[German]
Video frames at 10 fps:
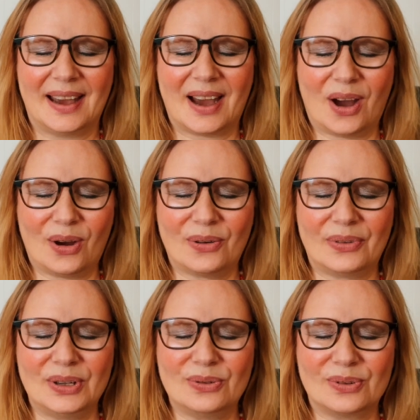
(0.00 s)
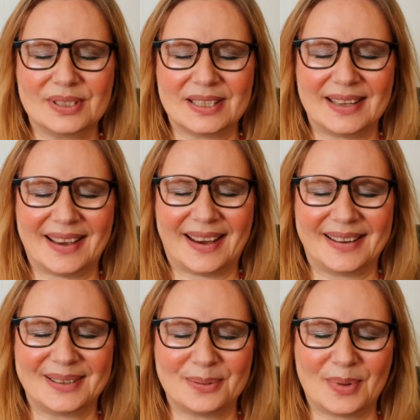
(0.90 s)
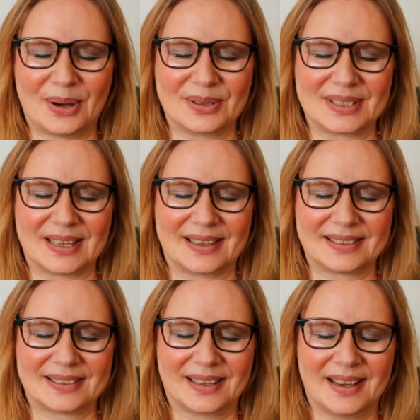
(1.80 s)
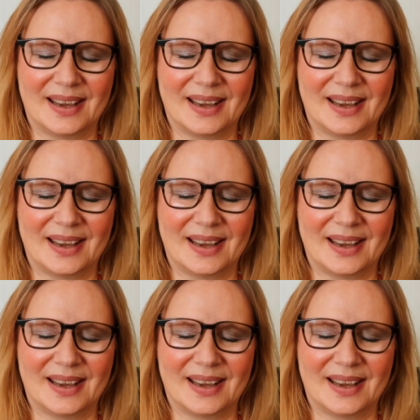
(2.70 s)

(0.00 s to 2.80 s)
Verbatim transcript: auch wenn du Unsicherheit im Außen hast.